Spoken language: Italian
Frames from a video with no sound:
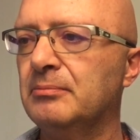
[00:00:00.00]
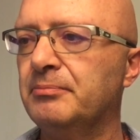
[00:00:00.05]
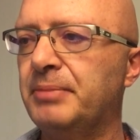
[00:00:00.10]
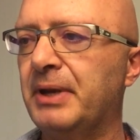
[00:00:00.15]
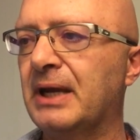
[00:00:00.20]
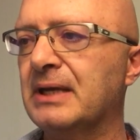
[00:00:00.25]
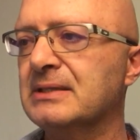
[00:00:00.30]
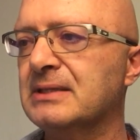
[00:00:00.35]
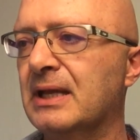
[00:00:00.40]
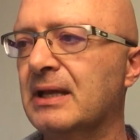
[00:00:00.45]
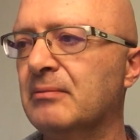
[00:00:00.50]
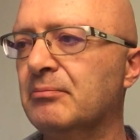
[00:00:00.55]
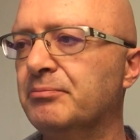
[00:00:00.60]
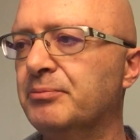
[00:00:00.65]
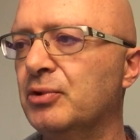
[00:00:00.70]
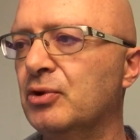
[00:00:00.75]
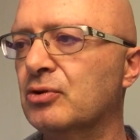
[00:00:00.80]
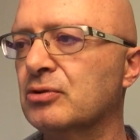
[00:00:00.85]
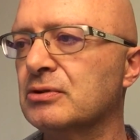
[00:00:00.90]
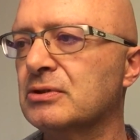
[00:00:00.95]
Per
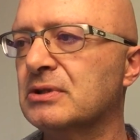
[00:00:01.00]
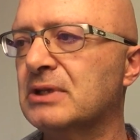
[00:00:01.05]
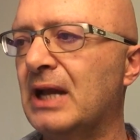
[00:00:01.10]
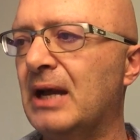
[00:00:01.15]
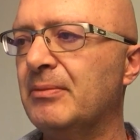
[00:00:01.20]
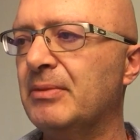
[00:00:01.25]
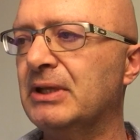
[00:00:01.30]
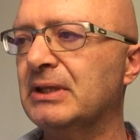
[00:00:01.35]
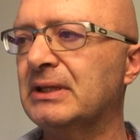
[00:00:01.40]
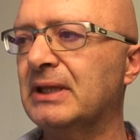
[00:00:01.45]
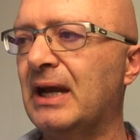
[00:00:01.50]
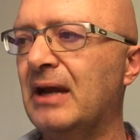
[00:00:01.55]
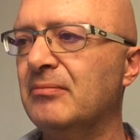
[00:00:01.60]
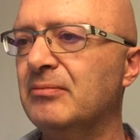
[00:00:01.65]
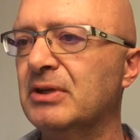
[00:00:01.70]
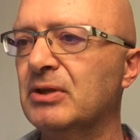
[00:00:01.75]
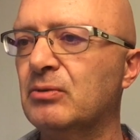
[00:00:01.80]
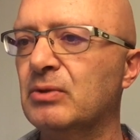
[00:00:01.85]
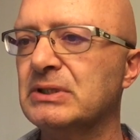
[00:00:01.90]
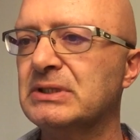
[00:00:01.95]
esempio, siamo
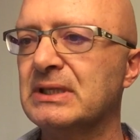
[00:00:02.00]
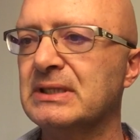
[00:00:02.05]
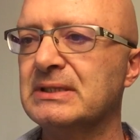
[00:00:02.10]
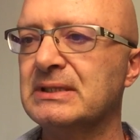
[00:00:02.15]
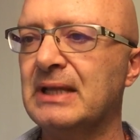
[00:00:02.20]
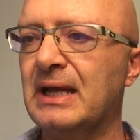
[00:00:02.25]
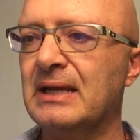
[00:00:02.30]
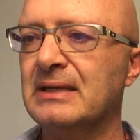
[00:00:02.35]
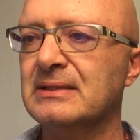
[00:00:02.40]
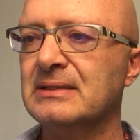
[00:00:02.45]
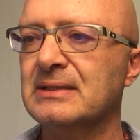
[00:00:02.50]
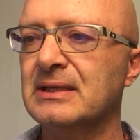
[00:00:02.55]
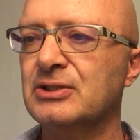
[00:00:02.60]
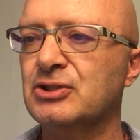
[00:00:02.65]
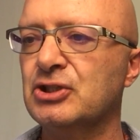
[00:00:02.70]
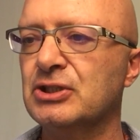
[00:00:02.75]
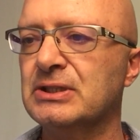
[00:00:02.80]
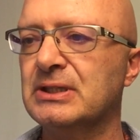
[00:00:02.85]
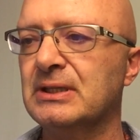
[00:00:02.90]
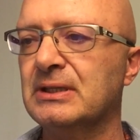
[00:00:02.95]
entrambi in questa stanza e
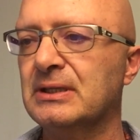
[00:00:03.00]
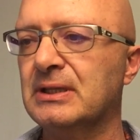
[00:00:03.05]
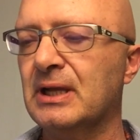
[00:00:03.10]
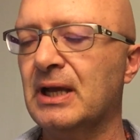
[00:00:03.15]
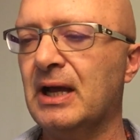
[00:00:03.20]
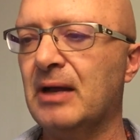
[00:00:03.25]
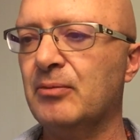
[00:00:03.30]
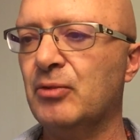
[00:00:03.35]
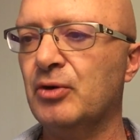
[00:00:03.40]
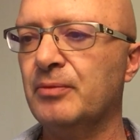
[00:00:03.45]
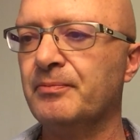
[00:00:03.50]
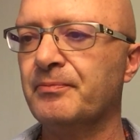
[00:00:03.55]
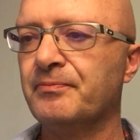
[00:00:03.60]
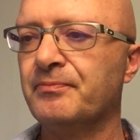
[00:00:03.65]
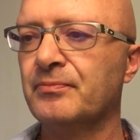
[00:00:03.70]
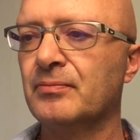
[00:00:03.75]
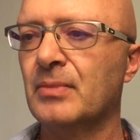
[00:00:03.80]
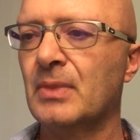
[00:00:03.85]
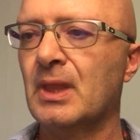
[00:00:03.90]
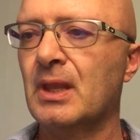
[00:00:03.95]
ci sentiamo.
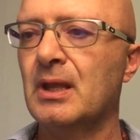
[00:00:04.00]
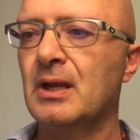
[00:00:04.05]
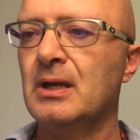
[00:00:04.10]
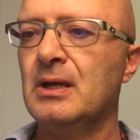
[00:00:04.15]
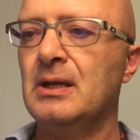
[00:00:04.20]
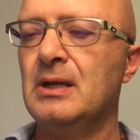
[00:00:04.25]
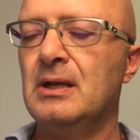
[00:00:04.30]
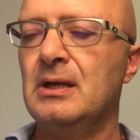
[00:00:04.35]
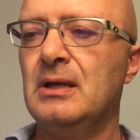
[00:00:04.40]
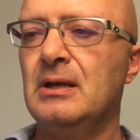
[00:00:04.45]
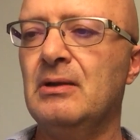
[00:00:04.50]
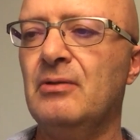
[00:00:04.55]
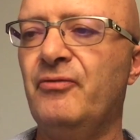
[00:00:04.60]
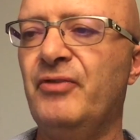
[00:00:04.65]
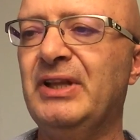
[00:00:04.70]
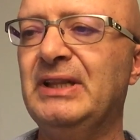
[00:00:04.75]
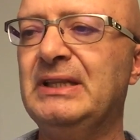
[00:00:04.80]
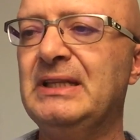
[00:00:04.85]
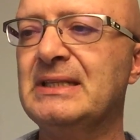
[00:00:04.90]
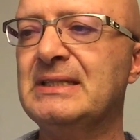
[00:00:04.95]

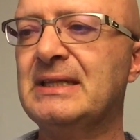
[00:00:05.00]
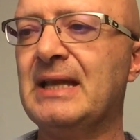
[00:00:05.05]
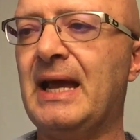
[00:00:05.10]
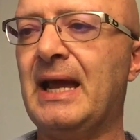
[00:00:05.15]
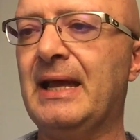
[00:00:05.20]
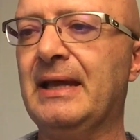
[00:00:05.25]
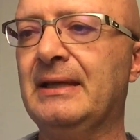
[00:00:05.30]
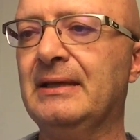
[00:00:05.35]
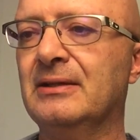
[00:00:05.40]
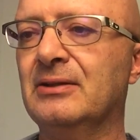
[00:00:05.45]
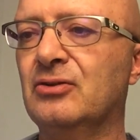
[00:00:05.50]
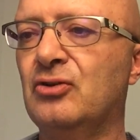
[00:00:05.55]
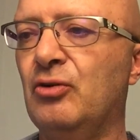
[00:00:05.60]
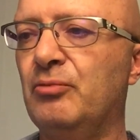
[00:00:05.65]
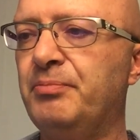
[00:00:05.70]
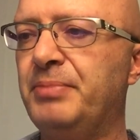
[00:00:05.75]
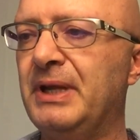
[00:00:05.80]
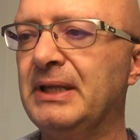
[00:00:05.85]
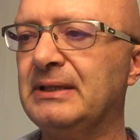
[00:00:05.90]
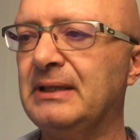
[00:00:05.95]
26.
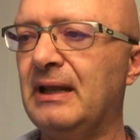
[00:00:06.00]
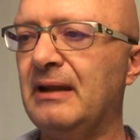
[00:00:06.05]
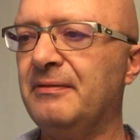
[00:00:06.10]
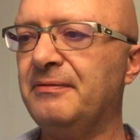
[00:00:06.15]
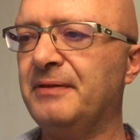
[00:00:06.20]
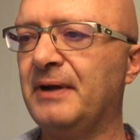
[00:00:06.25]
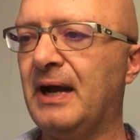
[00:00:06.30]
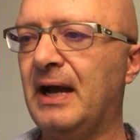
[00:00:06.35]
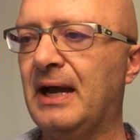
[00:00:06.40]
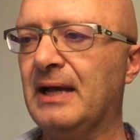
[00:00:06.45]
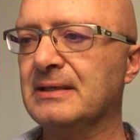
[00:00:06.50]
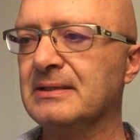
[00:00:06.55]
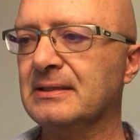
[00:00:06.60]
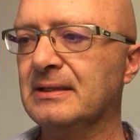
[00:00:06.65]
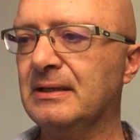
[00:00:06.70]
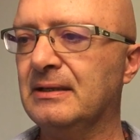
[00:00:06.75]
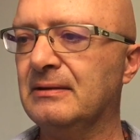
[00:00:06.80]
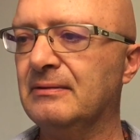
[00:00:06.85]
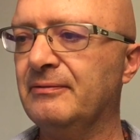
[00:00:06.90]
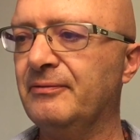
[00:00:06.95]
Completa la
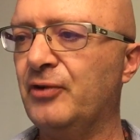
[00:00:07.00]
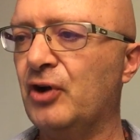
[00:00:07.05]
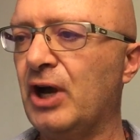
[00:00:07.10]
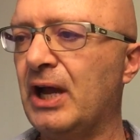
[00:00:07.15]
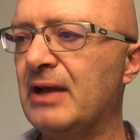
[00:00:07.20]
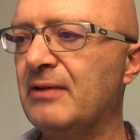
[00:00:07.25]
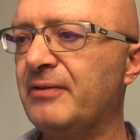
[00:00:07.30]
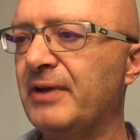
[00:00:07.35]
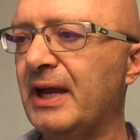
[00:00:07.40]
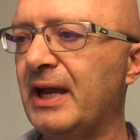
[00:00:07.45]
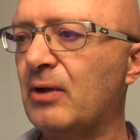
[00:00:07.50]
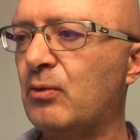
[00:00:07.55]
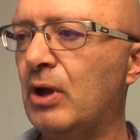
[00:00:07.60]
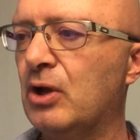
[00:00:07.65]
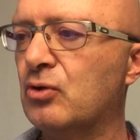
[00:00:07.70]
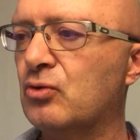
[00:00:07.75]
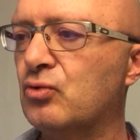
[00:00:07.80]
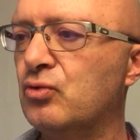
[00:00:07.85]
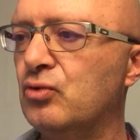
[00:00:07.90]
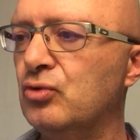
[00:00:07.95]
frase. Vorrei avere
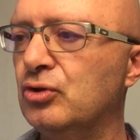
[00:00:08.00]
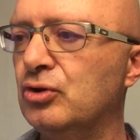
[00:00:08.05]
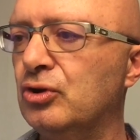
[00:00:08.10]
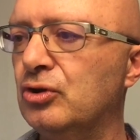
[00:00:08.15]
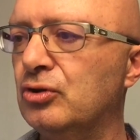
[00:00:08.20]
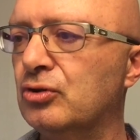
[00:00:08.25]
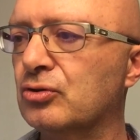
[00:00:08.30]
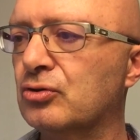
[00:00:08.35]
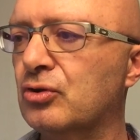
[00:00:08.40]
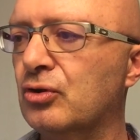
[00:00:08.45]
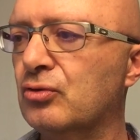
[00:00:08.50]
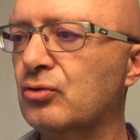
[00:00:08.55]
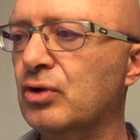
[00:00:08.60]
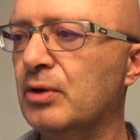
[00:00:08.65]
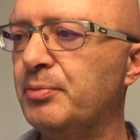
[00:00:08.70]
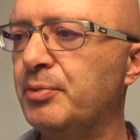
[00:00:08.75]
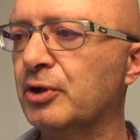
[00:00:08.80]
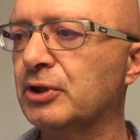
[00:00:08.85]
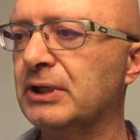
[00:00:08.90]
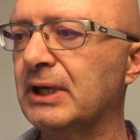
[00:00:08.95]
qualcuno con
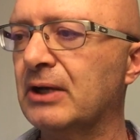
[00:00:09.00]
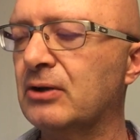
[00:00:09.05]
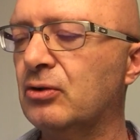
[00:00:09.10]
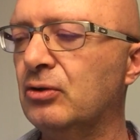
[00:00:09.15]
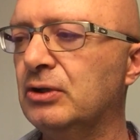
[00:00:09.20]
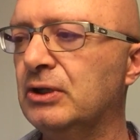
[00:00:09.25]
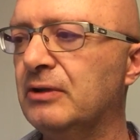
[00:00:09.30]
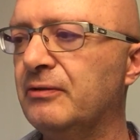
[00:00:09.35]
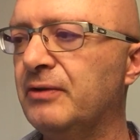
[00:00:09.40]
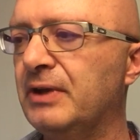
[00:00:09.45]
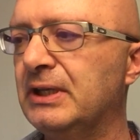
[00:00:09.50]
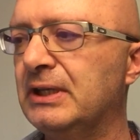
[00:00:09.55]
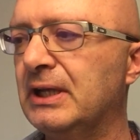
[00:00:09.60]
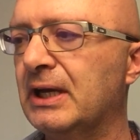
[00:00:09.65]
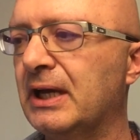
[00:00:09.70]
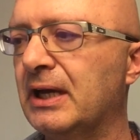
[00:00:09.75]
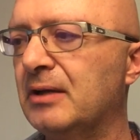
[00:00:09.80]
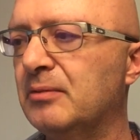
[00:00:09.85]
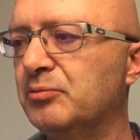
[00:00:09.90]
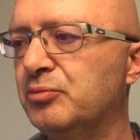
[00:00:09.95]
cui poter
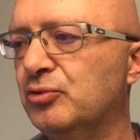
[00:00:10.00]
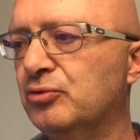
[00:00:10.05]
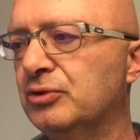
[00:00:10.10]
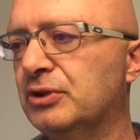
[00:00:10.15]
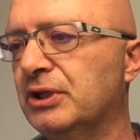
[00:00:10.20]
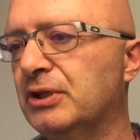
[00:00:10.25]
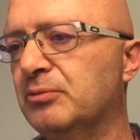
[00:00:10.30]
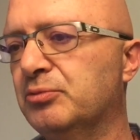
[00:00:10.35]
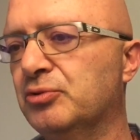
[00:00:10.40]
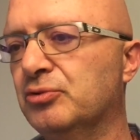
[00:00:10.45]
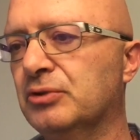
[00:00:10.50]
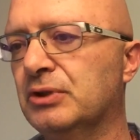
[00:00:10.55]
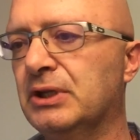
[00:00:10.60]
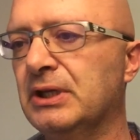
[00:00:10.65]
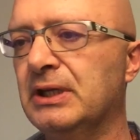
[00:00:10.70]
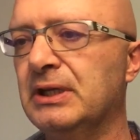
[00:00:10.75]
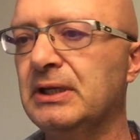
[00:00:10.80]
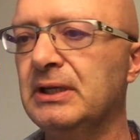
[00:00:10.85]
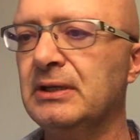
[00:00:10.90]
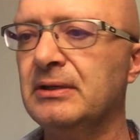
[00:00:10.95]
condividere. Puntini
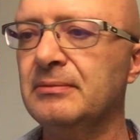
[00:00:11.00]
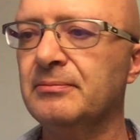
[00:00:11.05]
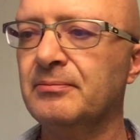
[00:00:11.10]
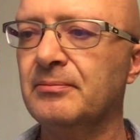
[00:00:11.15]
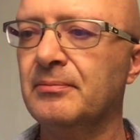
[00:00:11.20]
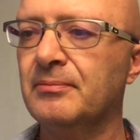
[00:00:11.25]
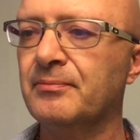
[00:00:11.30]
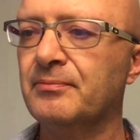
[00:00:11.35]
puntini.